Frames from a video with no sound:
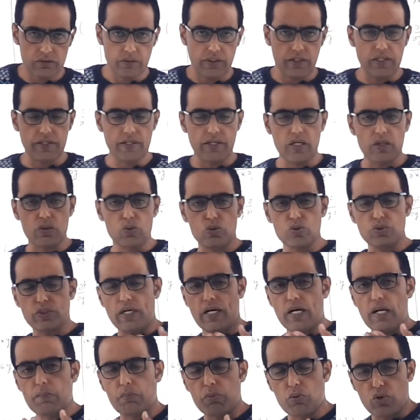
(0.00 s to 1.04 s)
डेल्टा टू
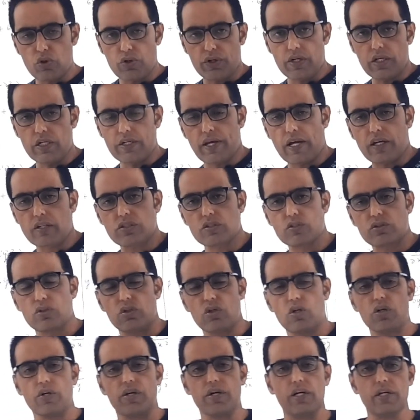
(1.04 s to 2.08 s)
जेड अपॉन डेल्टा एक्स
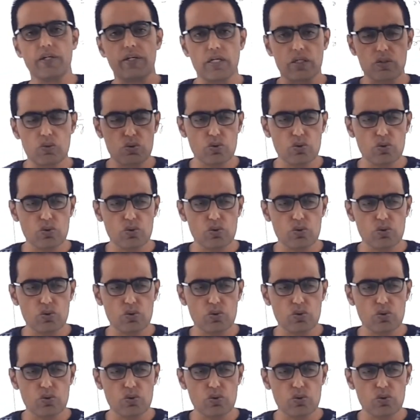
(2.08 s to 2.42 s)
स्कोर डेल्टा